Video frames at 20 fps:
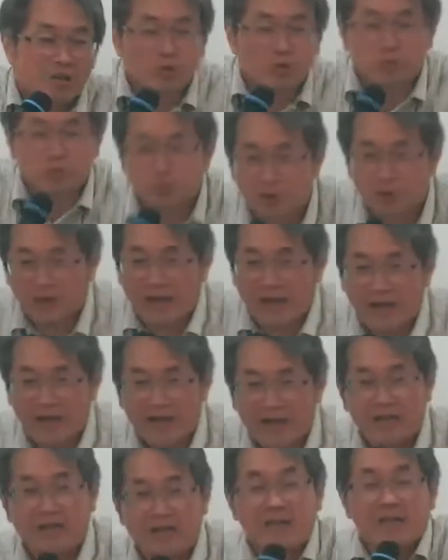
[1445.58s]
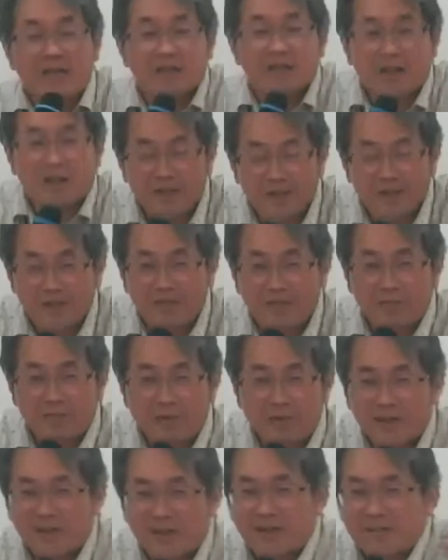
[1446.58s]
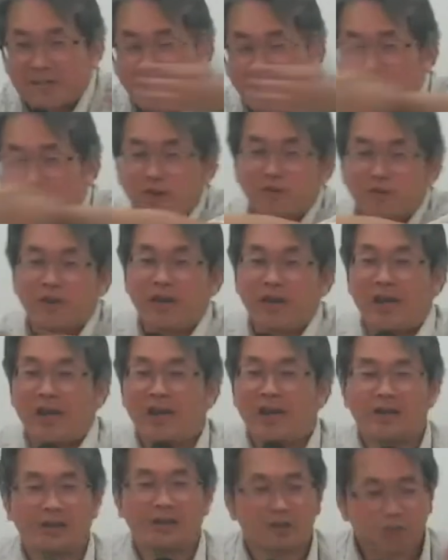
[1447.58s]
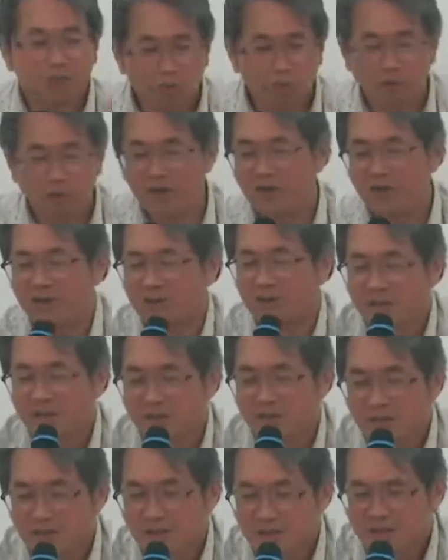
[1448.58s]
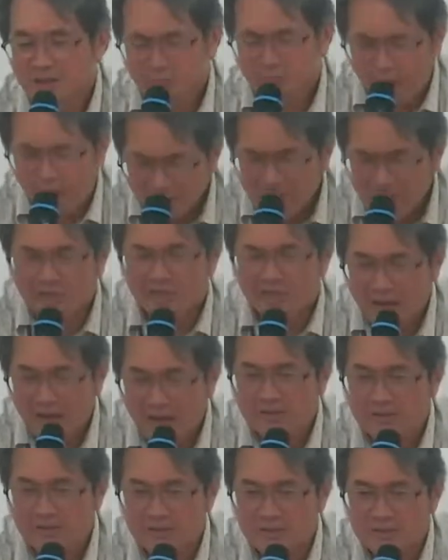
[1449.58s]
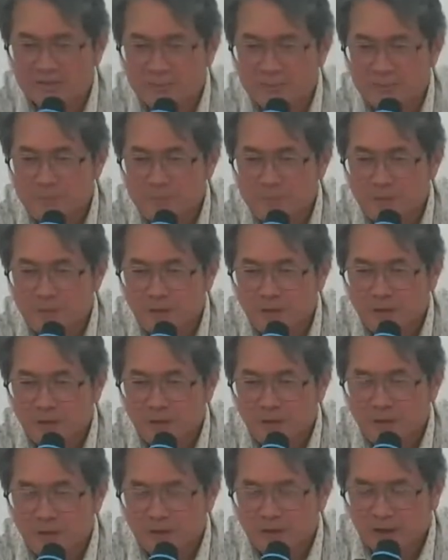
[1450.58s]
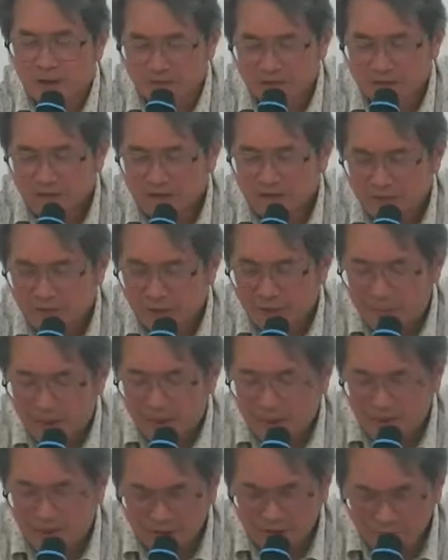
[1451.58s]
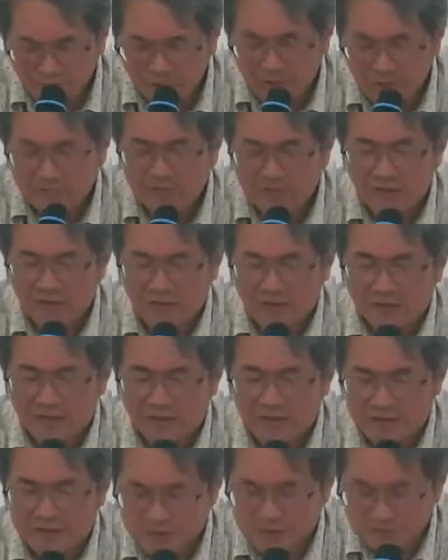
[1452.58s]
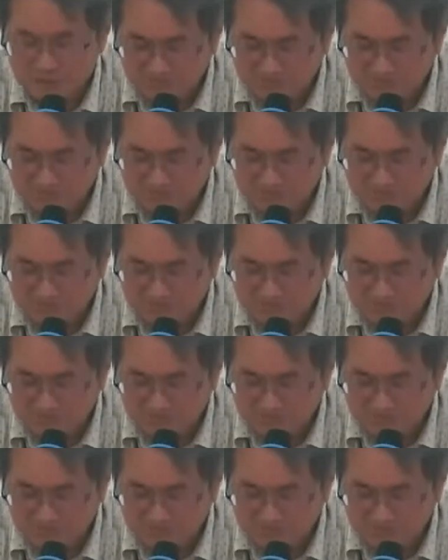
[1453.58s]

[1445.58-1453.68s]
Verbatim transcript: 鼠就来了，然后那个什么那个小鸟就来了，错了，方剂开始，然后呢你知道吗？很有意思的一件事，